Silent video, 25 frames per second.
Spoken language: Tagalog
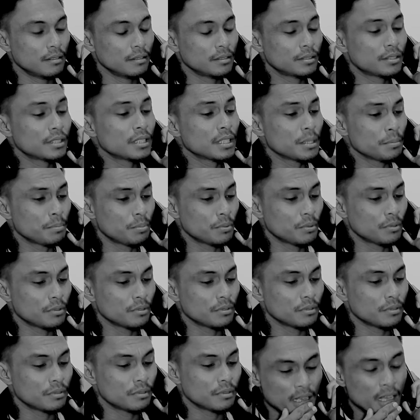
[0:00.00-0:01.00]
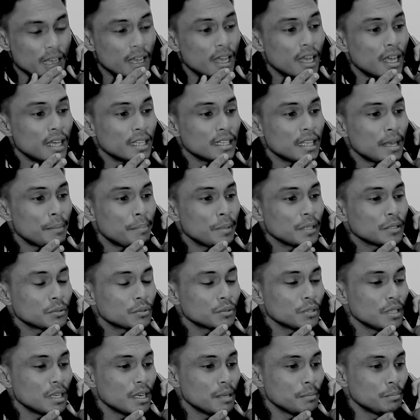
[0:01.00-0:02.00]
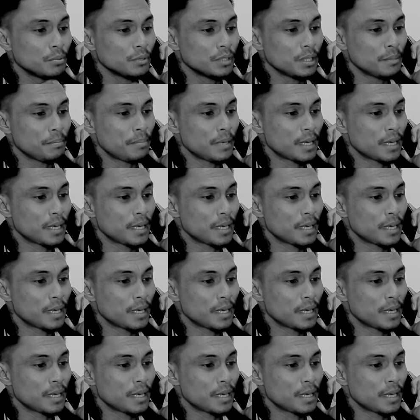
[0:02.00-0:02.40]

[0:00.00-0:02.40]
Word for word: Ay sige po. Hahanapan ko na lang po ng